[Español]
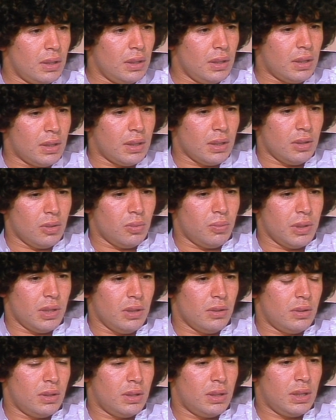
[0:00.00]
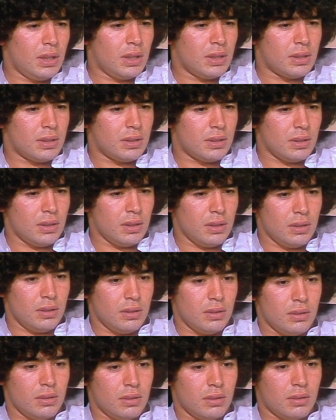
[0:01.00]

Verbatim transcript: y que los periodistas. Eh,